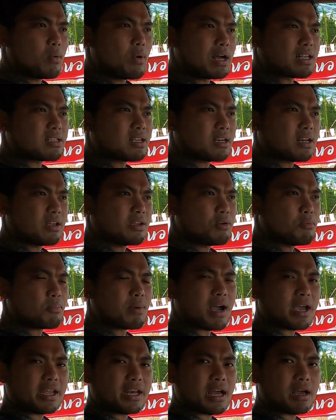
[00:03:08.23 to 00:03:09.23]
nawasak lang
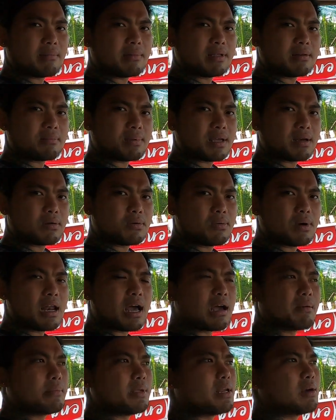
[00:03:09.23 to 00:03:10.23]
yung pahay namin pero
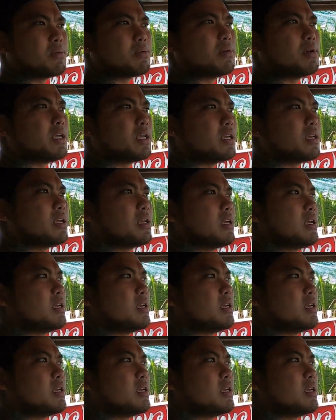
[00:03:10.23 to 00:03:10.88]
wala kami nahuli.